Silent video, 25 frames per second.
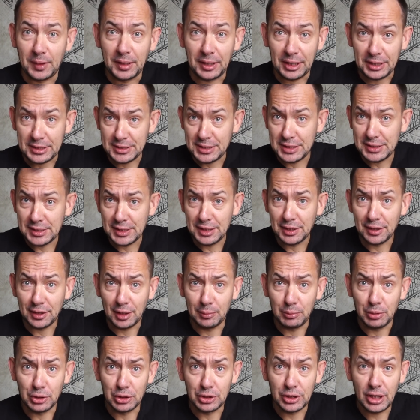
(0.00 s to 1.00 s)
российские
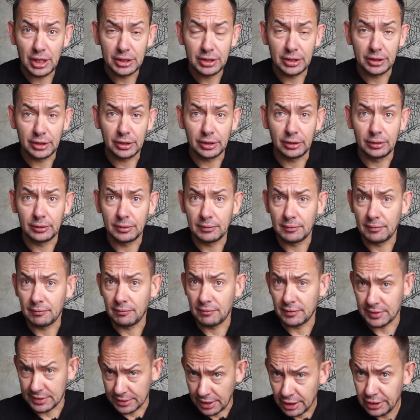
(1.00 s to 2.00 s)
комментаторы,
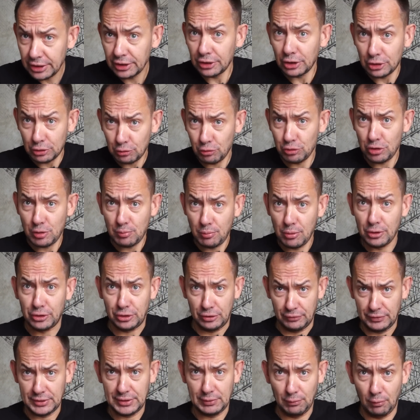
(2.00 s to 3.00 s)
вы знаете, на что они
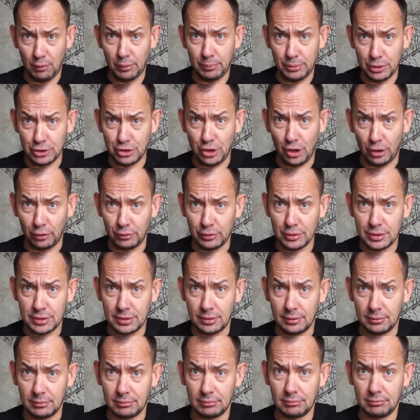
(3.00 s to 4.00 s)
больше всего
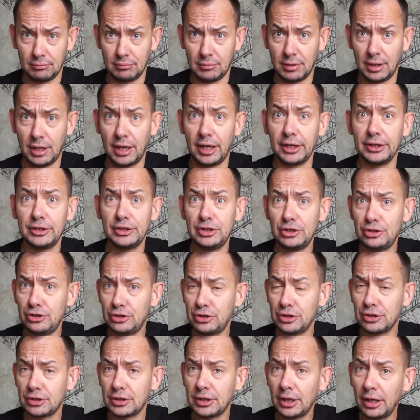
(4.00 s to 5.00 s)
обижаются? Они
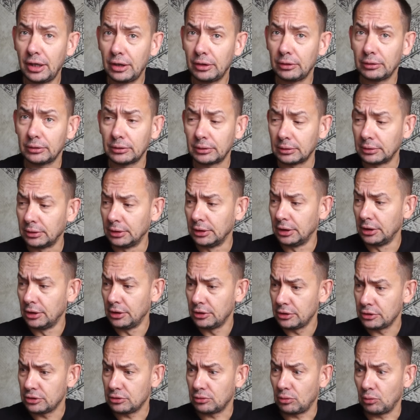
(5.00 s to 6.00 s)
считают,
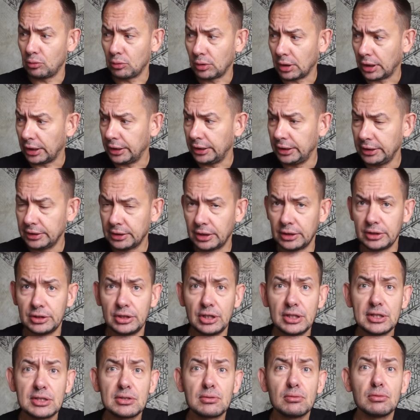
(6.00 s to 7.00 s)
что Украина
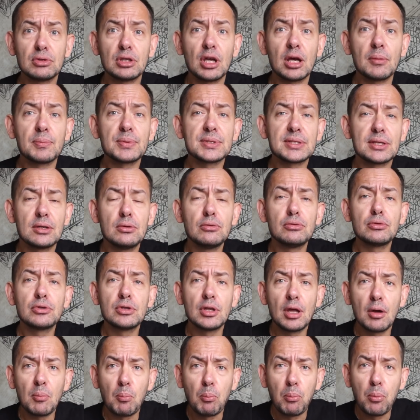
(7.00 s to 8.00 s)
действует
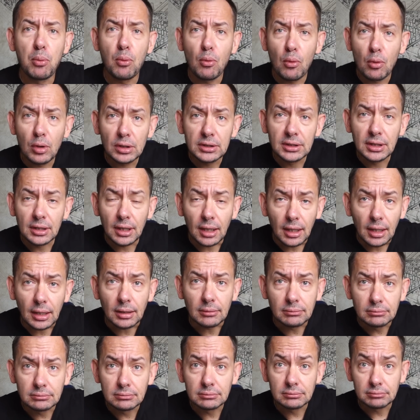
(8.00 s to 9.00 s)
абсолютно
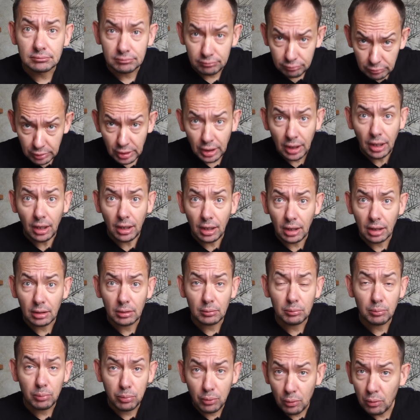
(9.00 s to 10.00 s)
подло да,
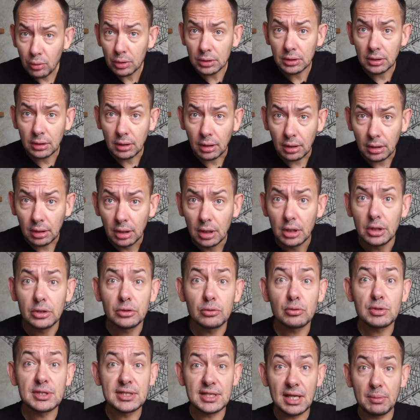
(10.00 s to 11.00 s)
подло.
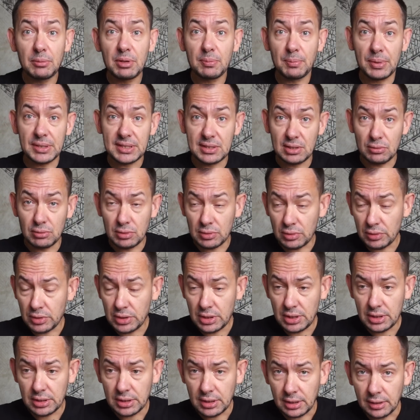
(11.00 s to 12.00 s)
Но сами
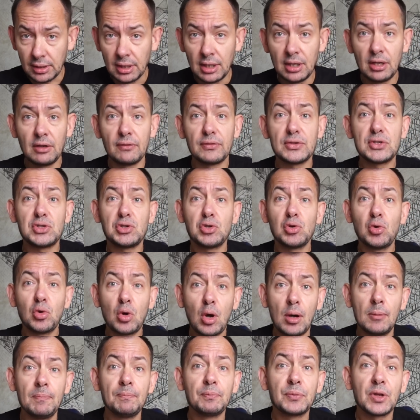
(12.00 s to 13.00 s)
посудите,
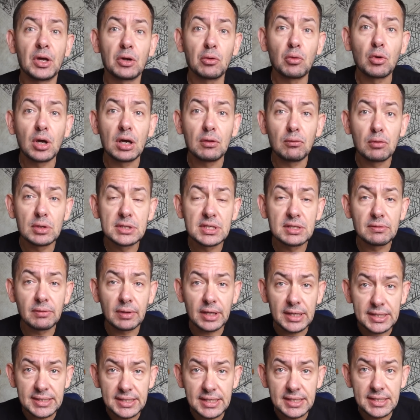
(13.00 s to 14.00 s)
все руководство
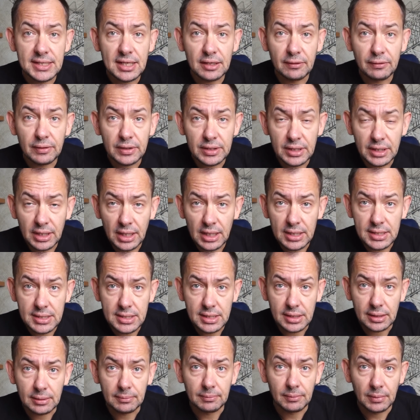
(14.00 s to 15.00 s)
Российской
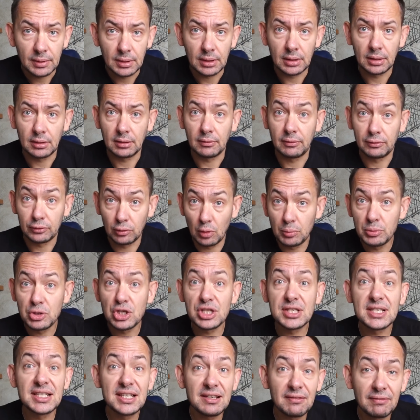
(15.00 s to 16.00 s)
Федерации, а, в том
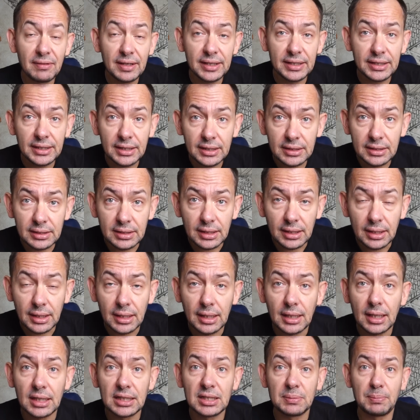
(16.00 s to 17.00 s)
числе военное,
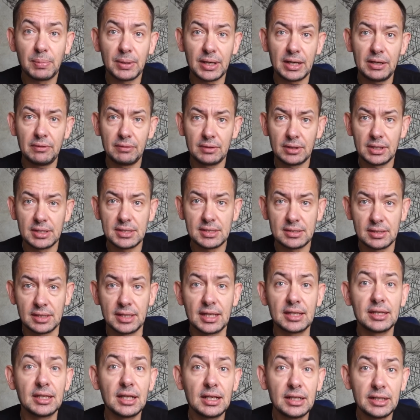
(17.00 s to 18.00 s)
отправилось
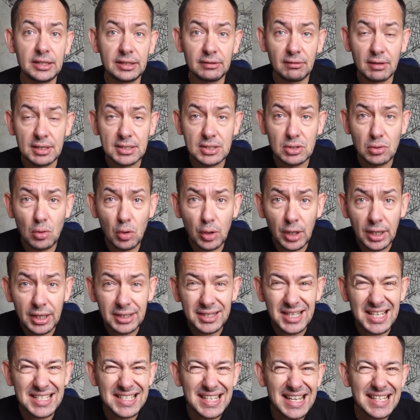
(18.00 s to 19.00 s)
на Дальний Восток, а
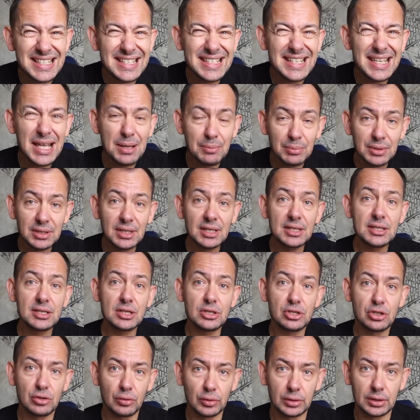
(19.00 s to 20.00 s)
это за 7
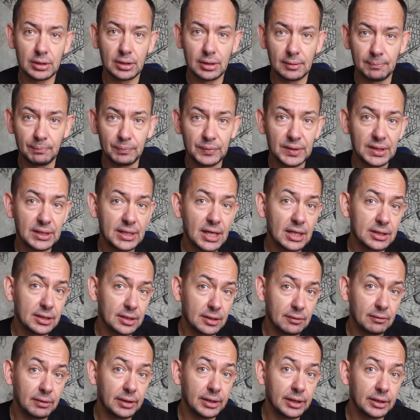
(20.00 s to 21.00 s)
тысяч от эм,
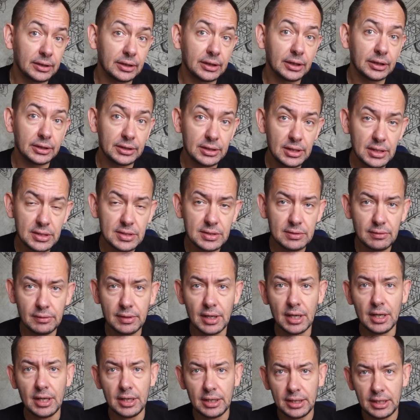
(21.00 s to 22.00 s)
театра военных
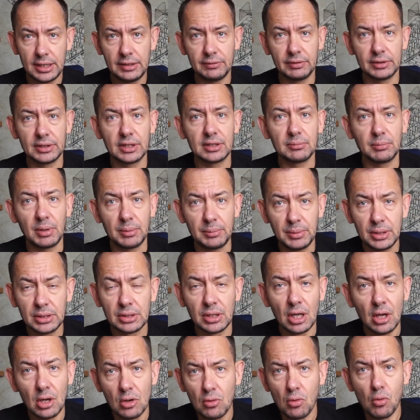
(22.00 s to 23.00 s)
действий, и в этот
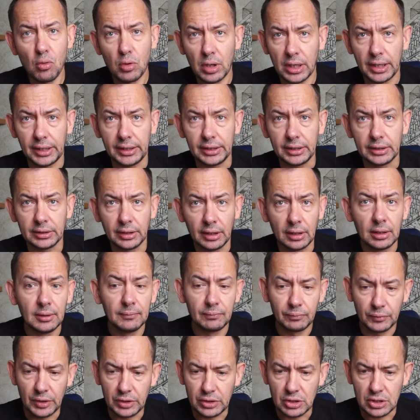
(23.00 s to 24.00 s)
момент Украина
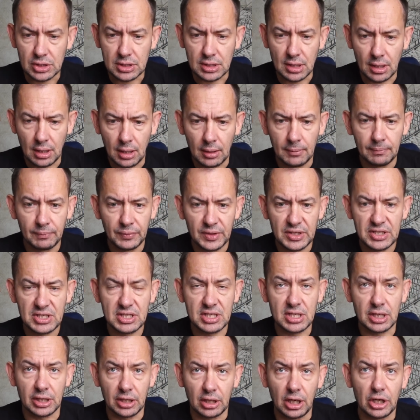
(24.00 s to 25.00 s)
нанесла
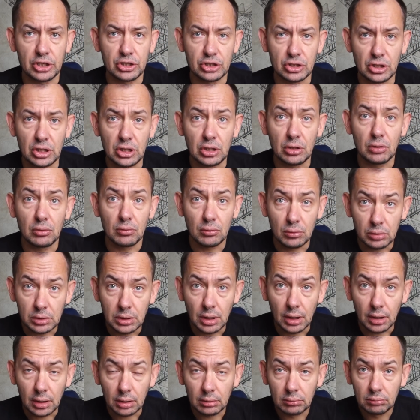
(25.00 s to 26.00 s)
страшный
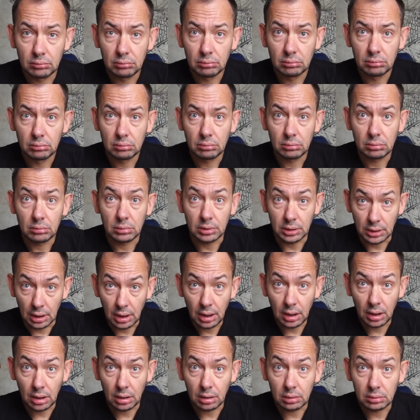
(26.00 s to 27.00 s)
удар.
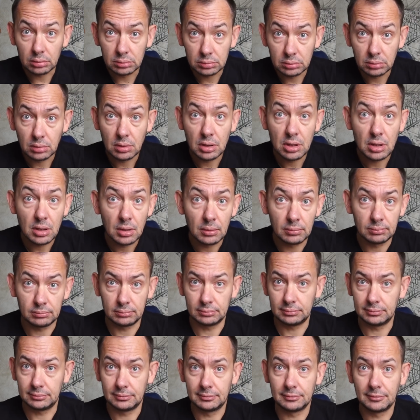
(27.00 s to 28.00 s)
Да,
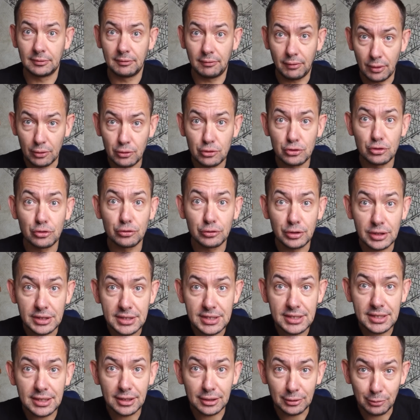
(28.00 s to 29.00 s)
вооруженные
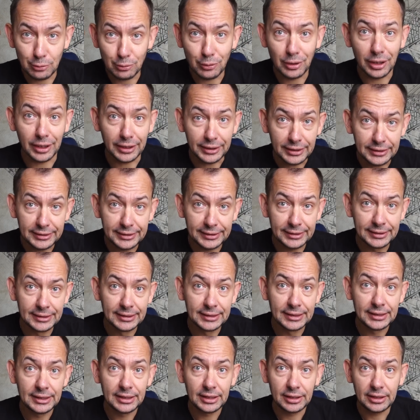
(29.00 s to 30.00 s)
силы Украины
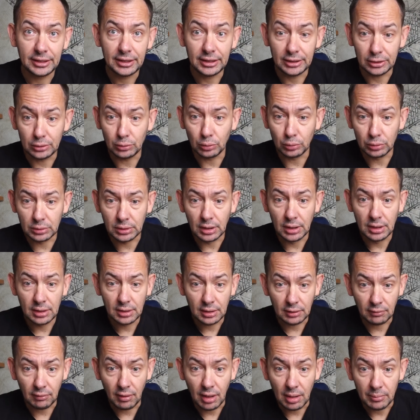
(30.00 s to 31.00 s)
идут
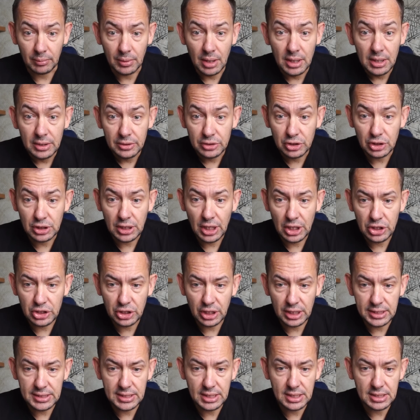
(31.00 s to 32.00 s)
Москва. Читаешь
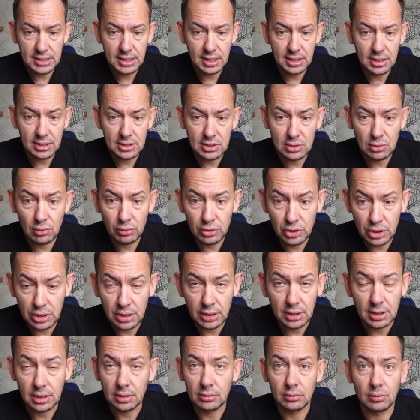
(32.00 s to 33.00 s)
российские
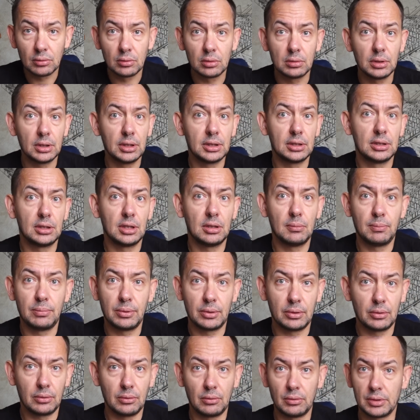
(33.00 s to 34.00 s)
источники, но это
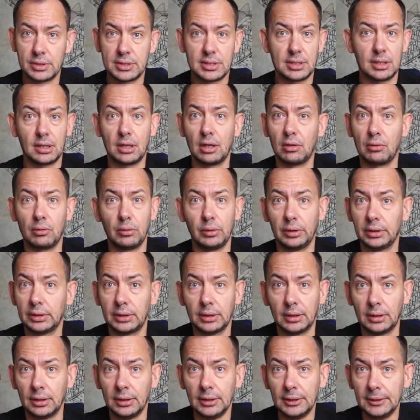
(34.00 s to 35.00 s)
просто
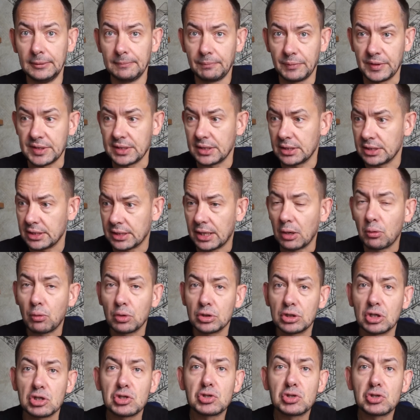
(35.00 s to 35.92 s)
какое-то, знаете, какой-то